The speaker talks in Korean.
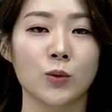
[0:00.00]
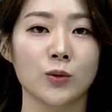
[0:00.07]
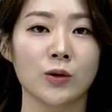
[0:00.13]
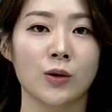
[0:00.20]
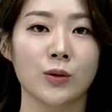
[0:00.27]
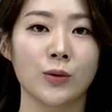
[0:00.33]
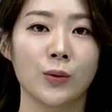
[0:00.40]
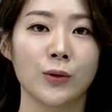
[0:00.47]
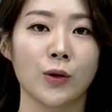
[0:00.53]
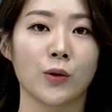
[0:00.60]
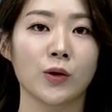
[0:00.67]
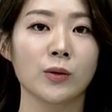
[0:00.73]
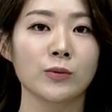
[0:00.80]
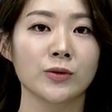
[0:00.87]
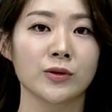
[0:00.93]
코너로
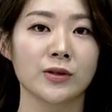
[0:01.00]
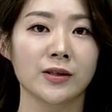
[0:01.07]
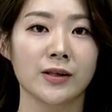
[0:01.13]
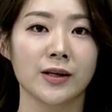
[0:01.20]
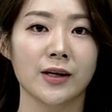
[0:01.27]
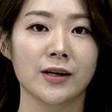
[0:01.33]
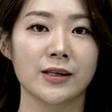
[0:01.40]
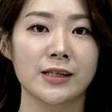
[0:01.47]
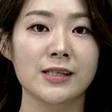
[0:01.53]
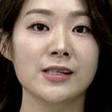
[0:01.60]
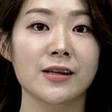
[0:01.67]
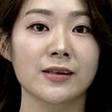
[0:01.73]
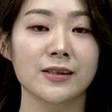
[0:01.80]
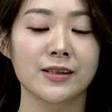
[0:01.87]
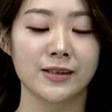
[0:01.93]
여러분들께
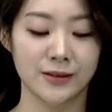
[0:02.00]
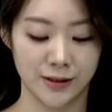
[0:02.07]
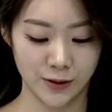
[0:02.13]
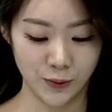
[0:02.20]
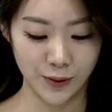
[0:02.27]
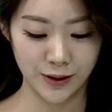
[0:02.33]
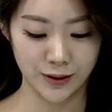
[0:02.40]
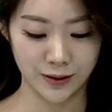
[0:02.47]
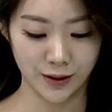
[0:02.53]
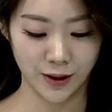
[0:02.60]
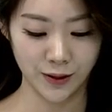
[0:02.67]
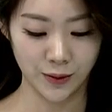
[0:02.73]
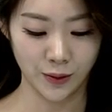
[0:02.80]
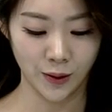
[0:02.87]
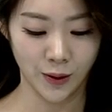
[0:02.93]
인사를 드리고
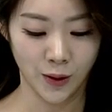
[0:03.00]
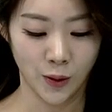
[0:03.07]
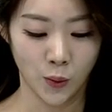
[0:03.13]
있는데요.